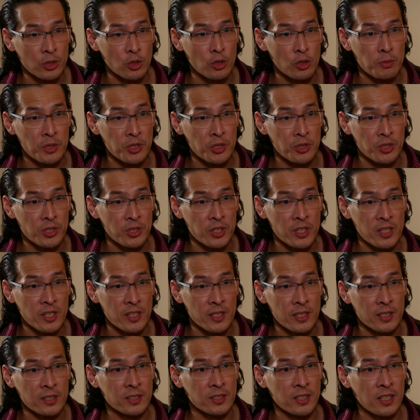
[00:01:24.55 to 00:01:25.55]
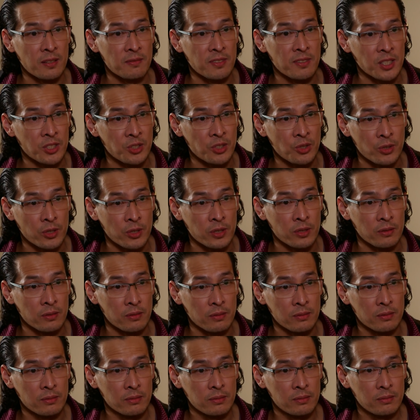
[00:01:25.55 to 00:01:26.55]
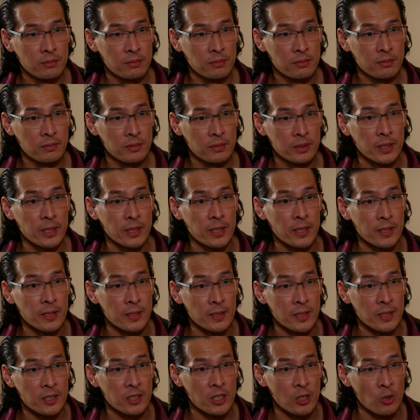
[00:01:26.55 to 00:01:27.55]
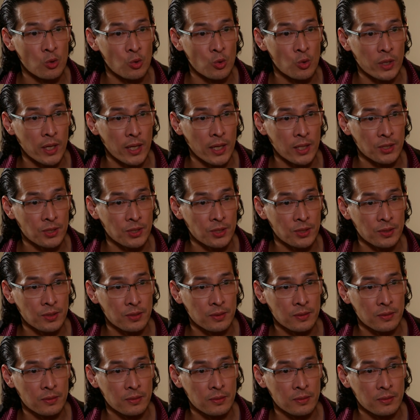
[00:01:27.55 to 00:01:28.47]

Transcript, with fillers: sa komisyoner ng salbasyon. Hindi si Lucas.